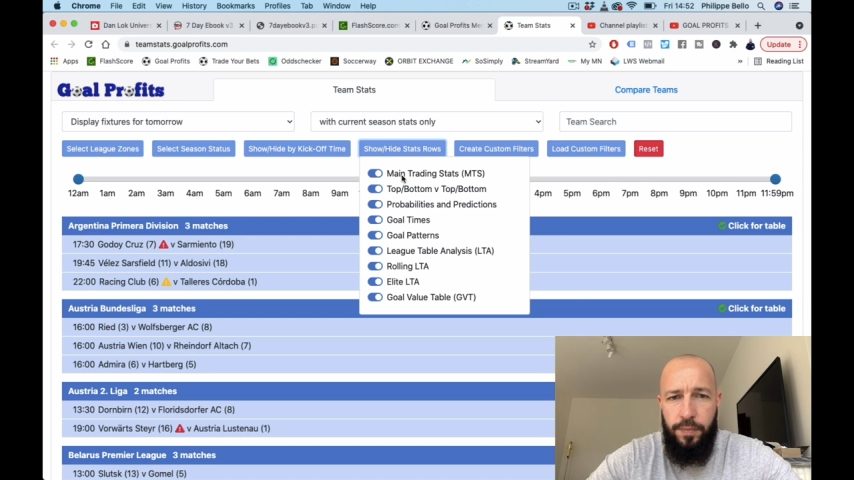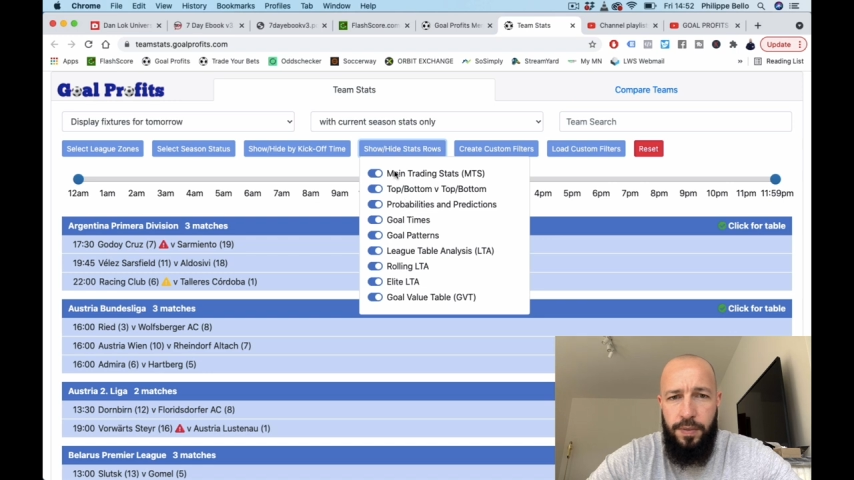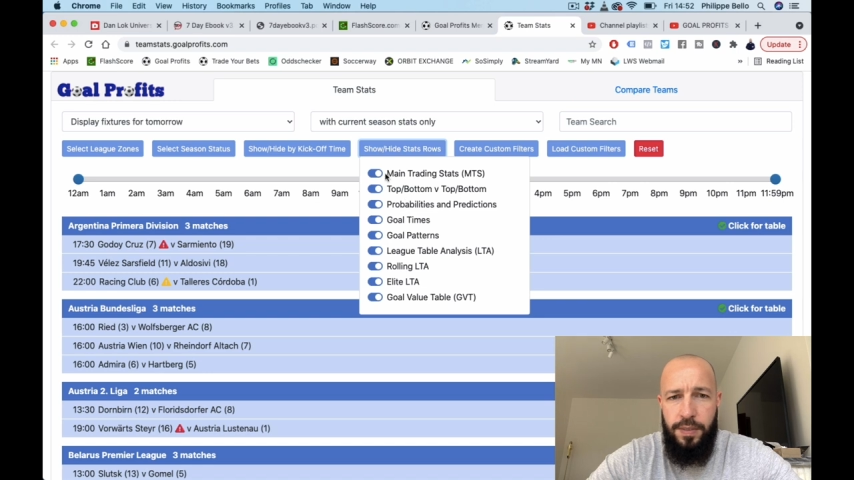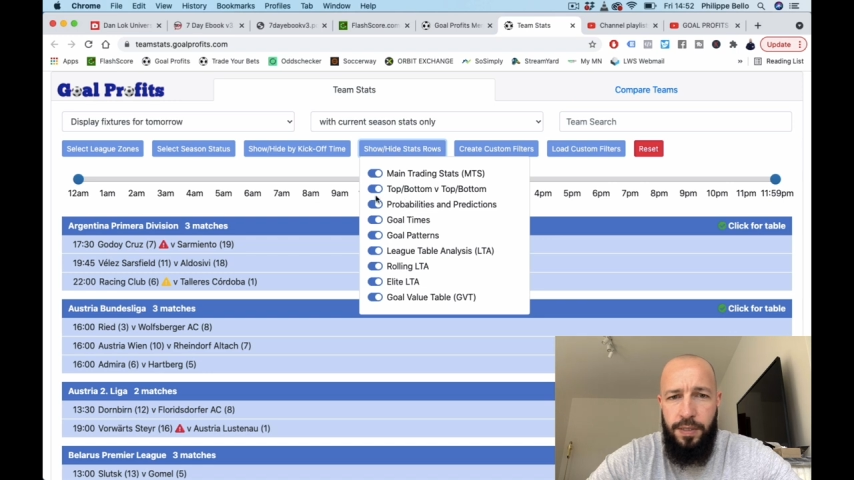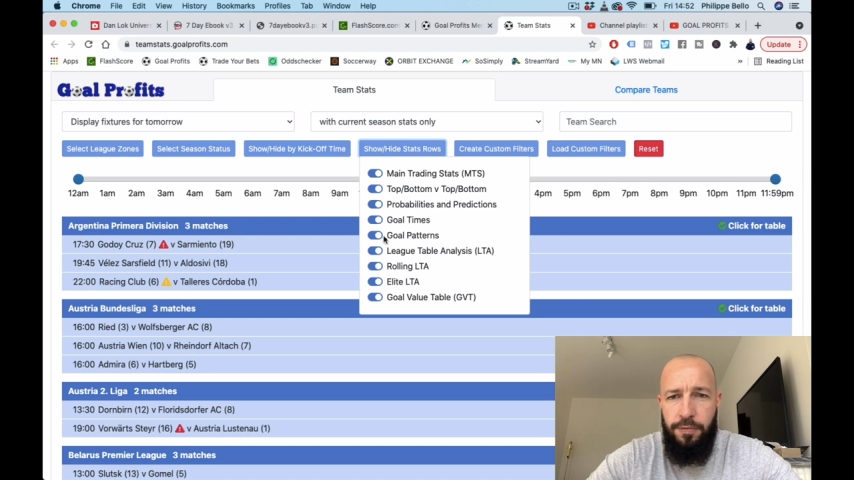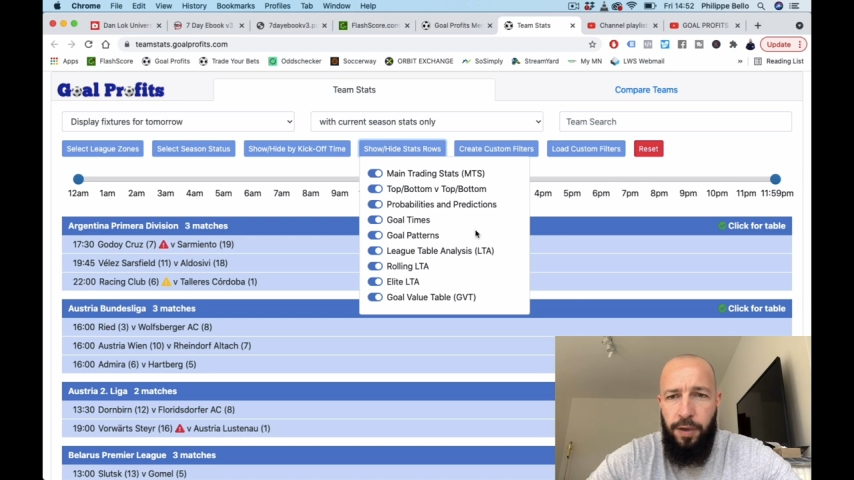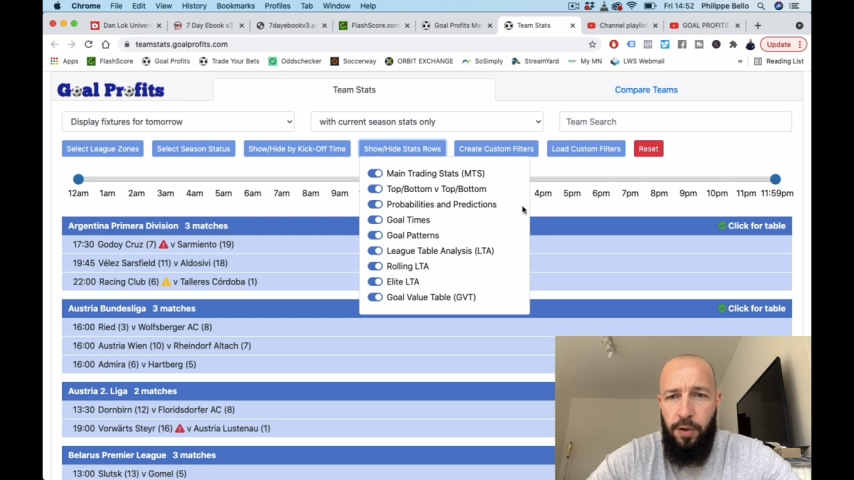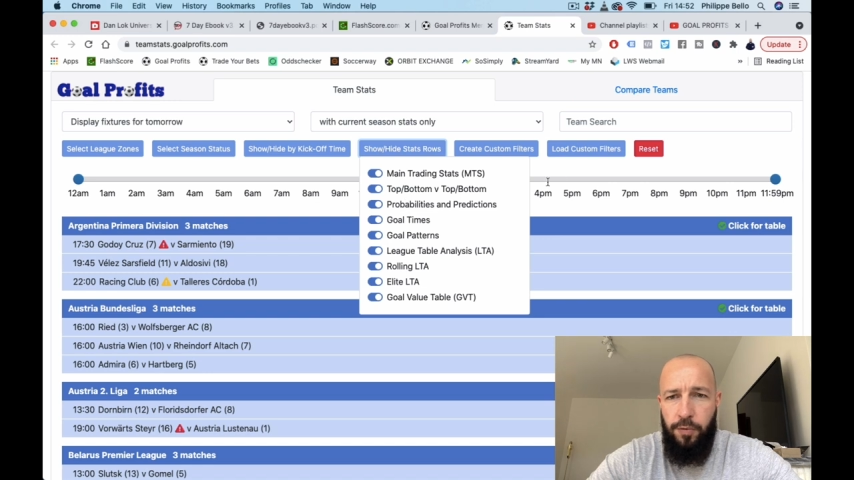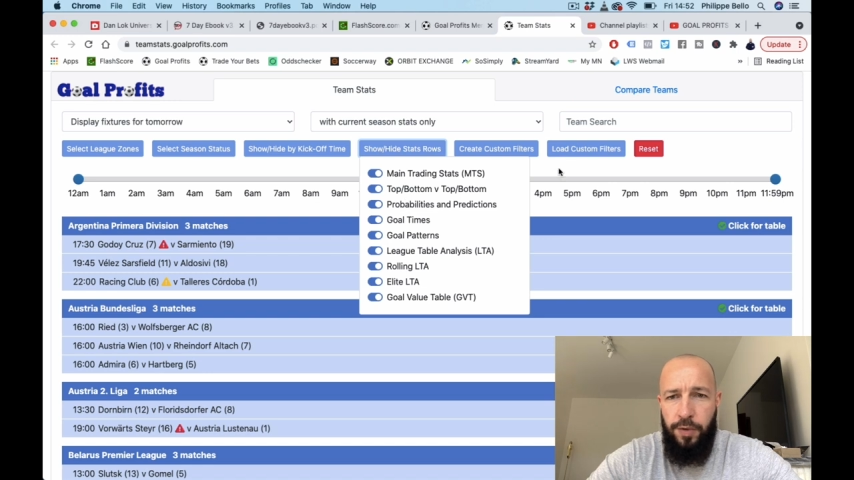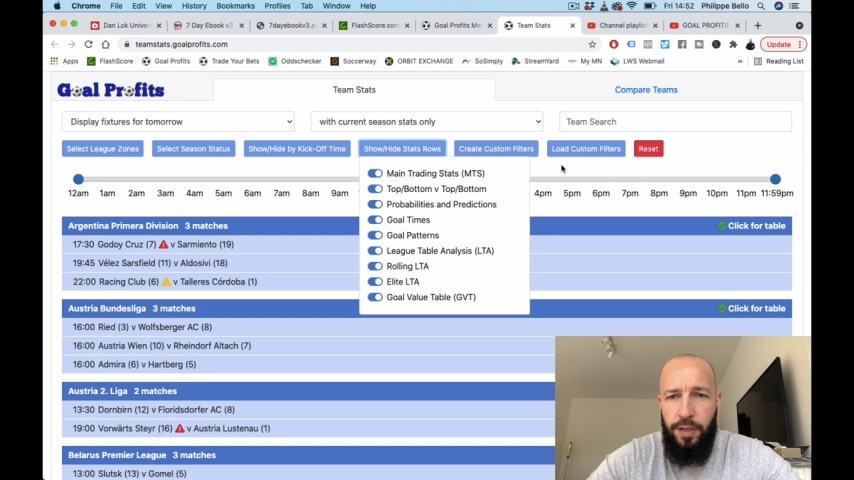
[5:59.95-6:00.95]
ces
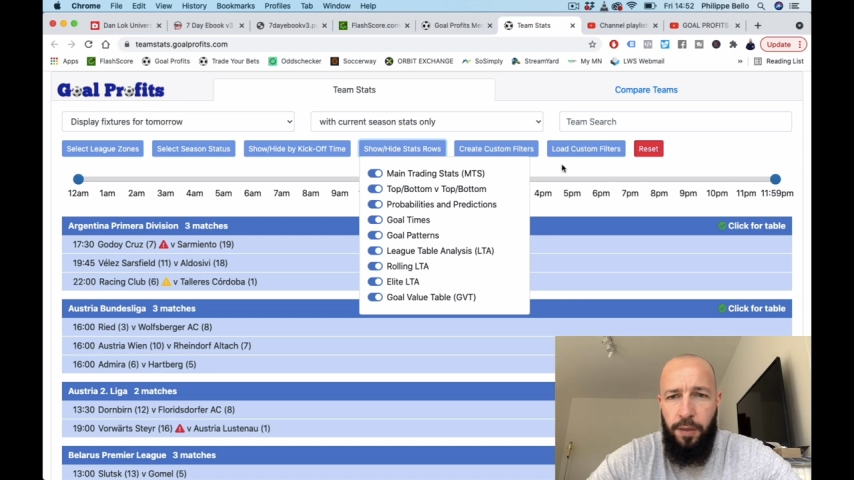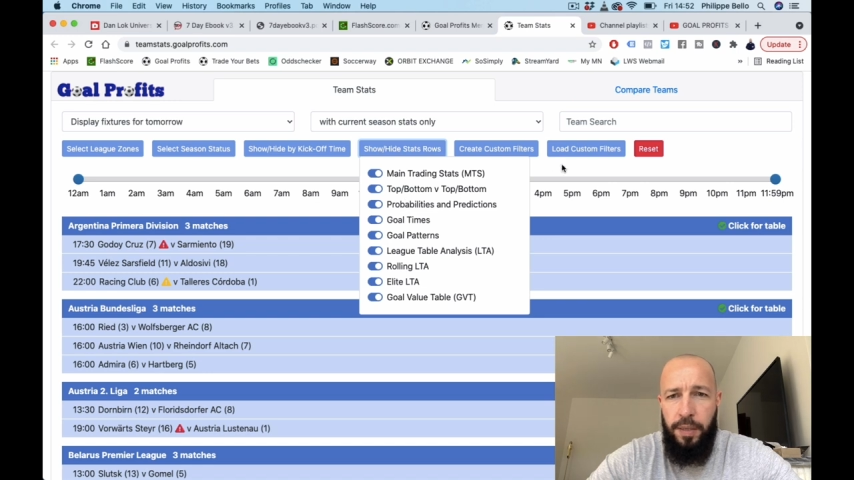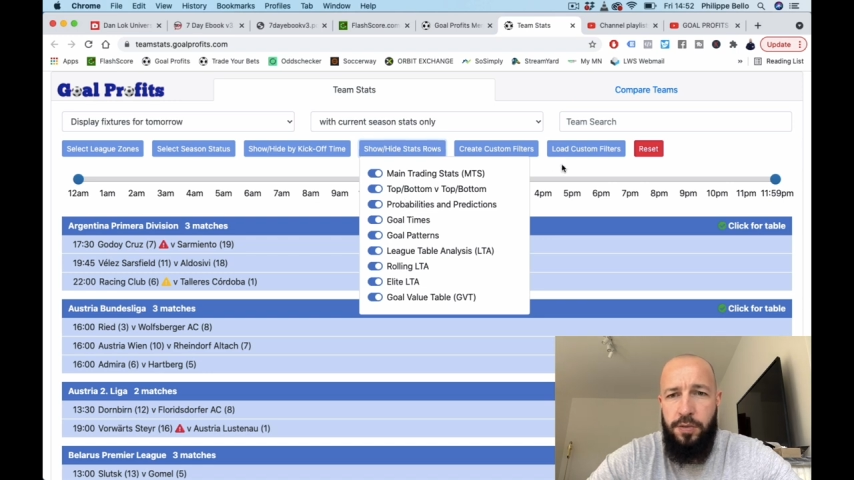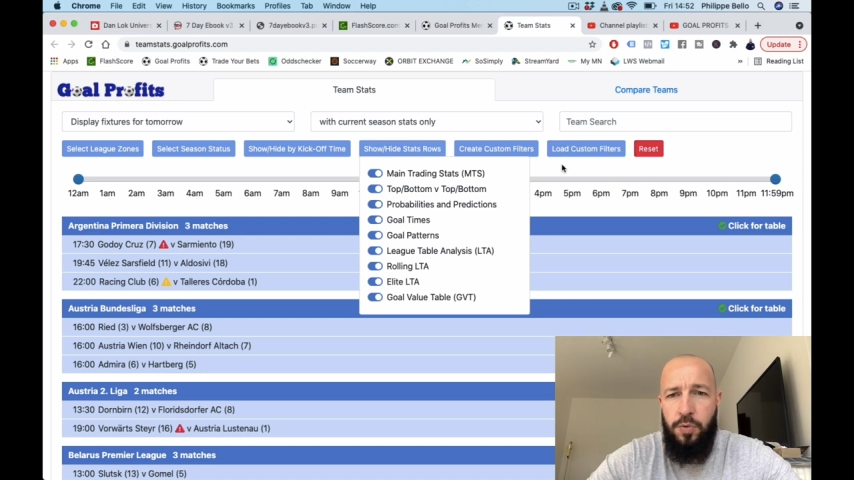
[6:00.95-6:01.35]
différents filtres, eh bien,